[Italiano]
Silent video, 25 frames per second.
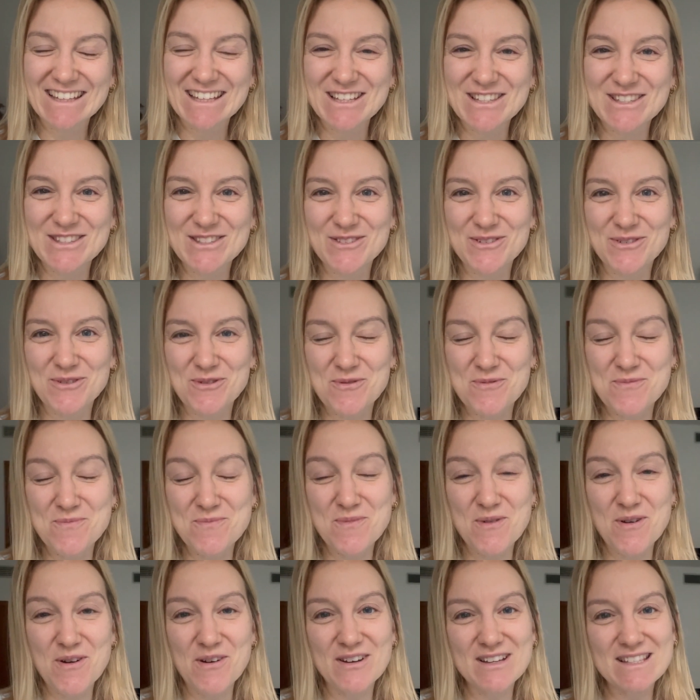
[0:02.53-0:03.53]
sono un
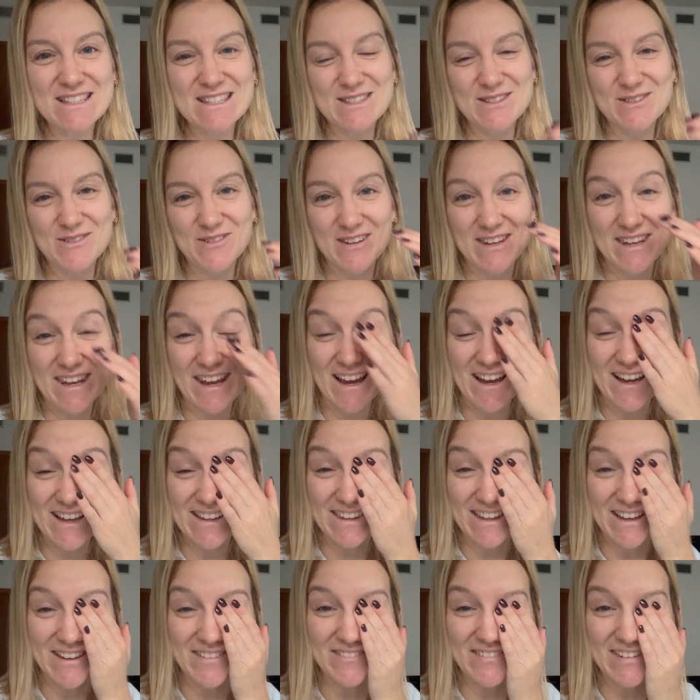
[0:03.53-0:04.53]
po'
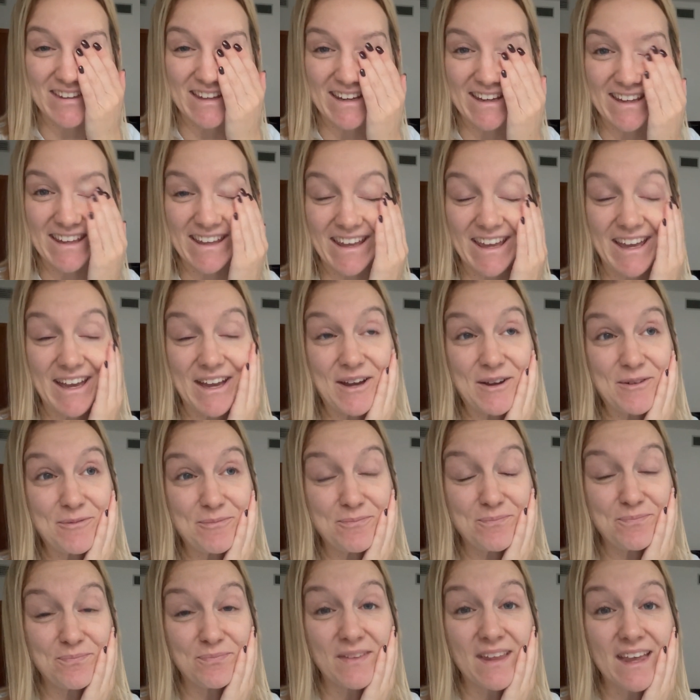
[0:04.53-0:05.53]
assonnata perché
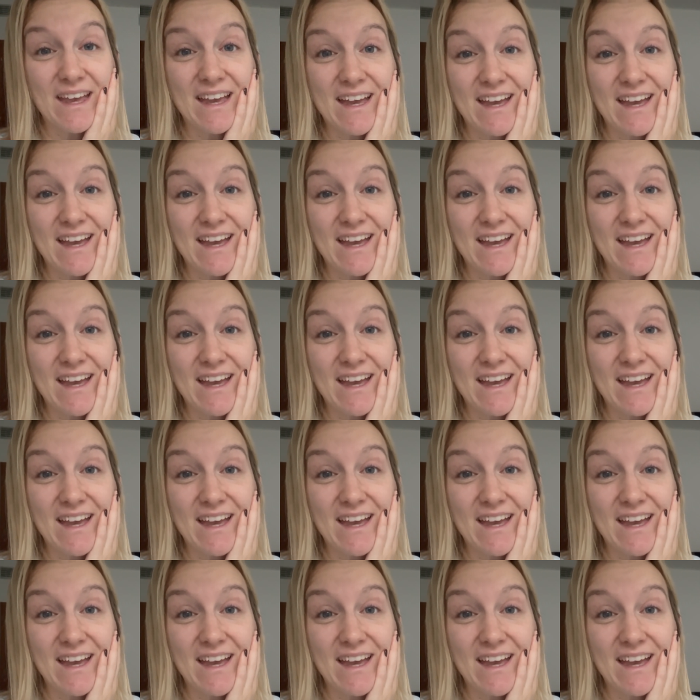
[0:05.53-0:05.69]
mm,